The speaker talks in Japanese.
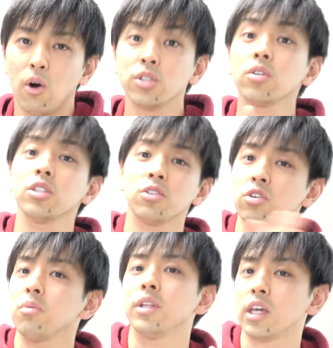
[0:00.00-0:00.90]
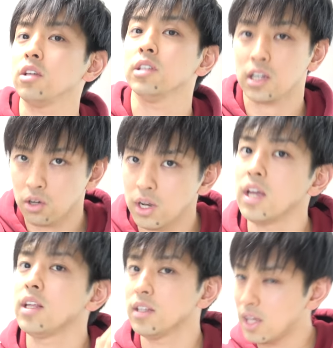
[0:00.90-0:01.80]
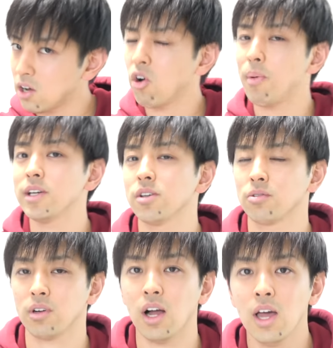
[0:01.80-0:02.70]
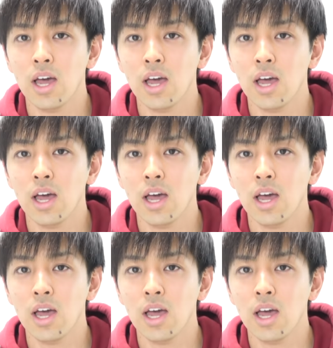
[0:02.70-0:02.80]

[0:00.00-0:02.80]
遅くすることもできるんだけど 0.75 倍速とか